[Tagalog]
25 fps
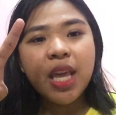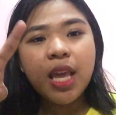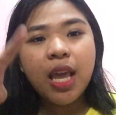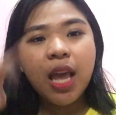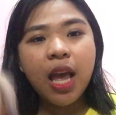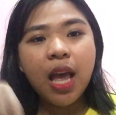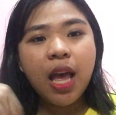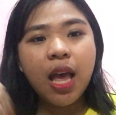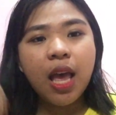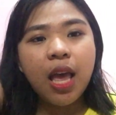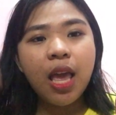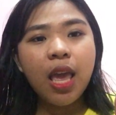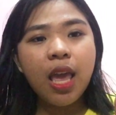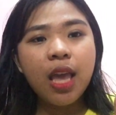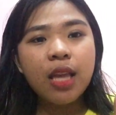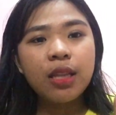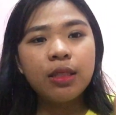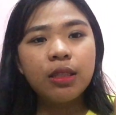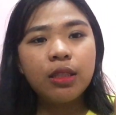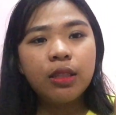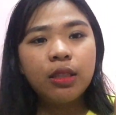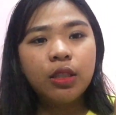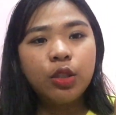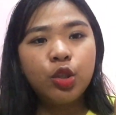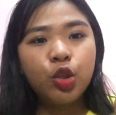Mia
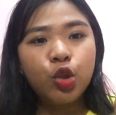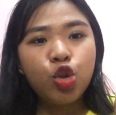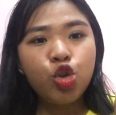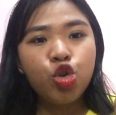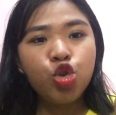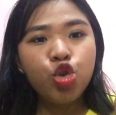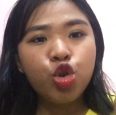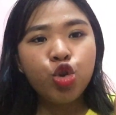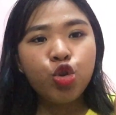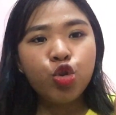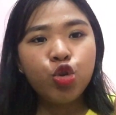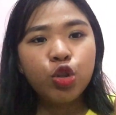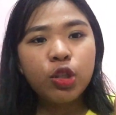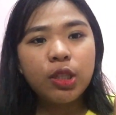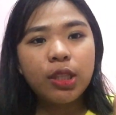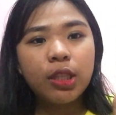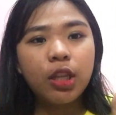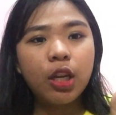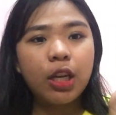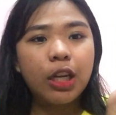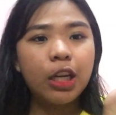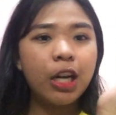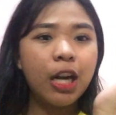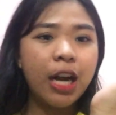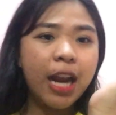and Julius,
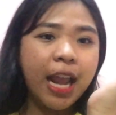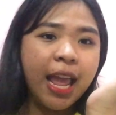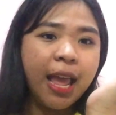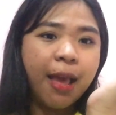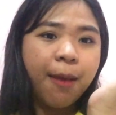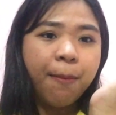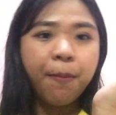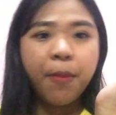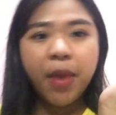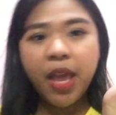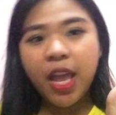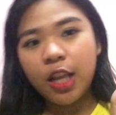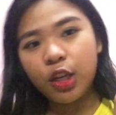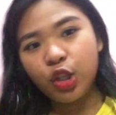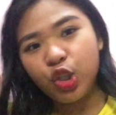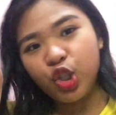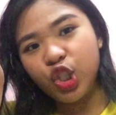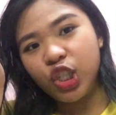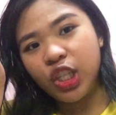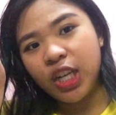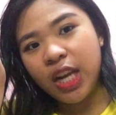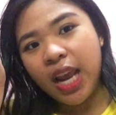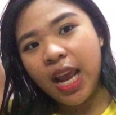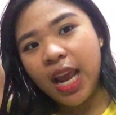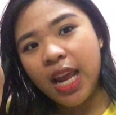they're M
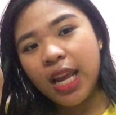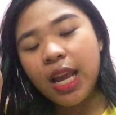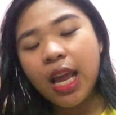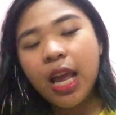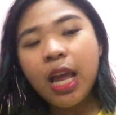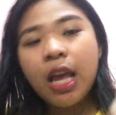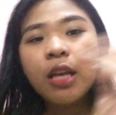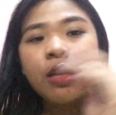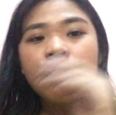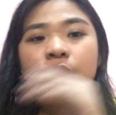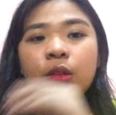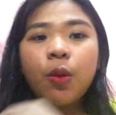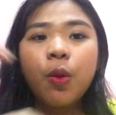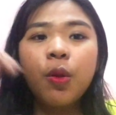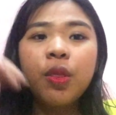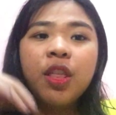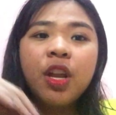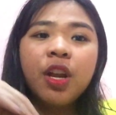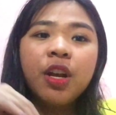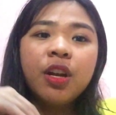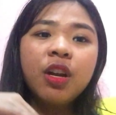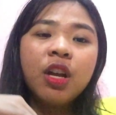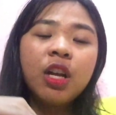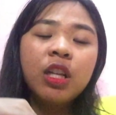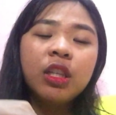and J. So,
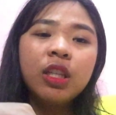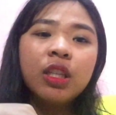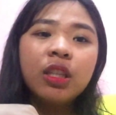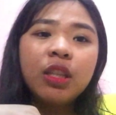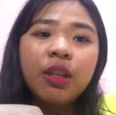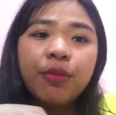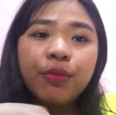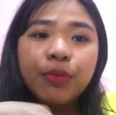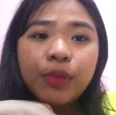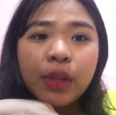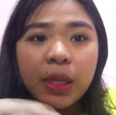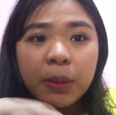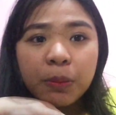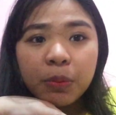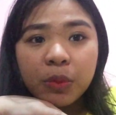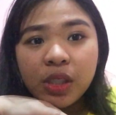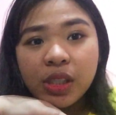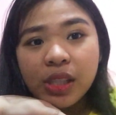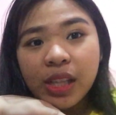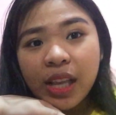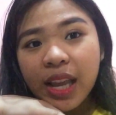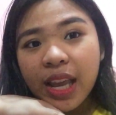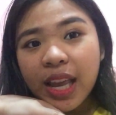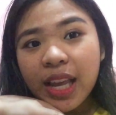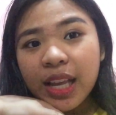they're not in the frame
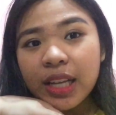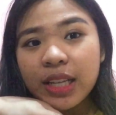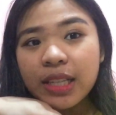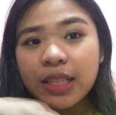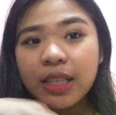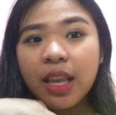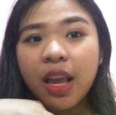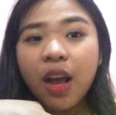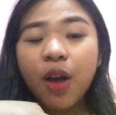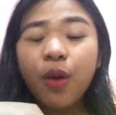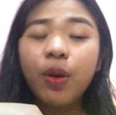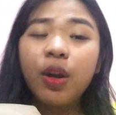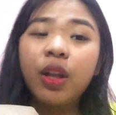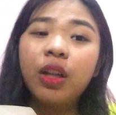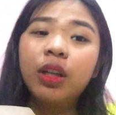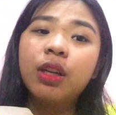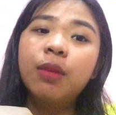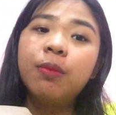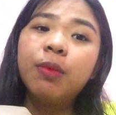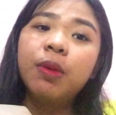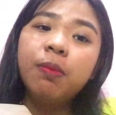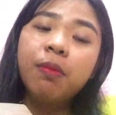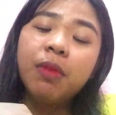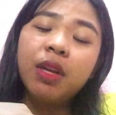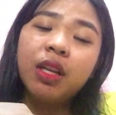today kasi ako lang
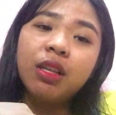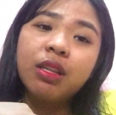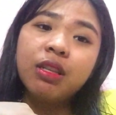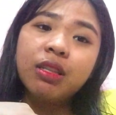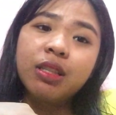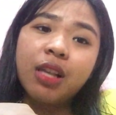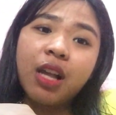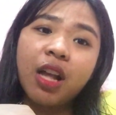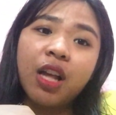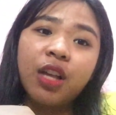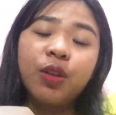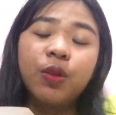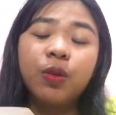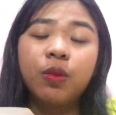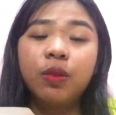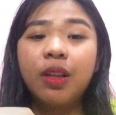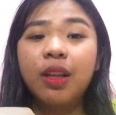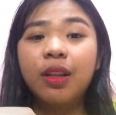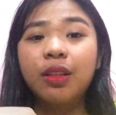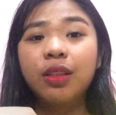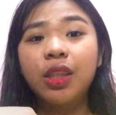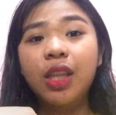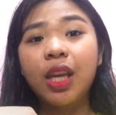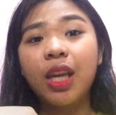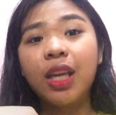naman mag-isa yung
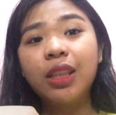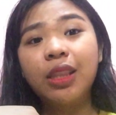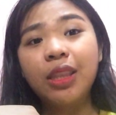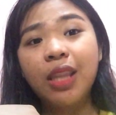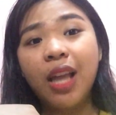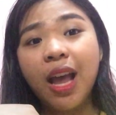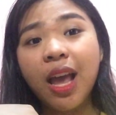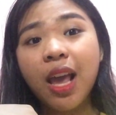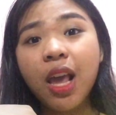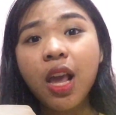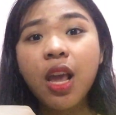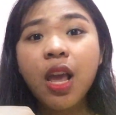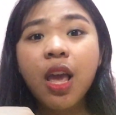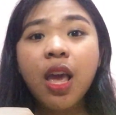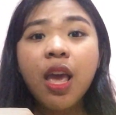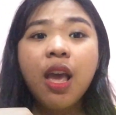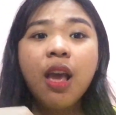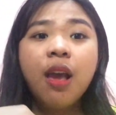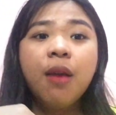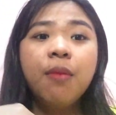nagtaytay.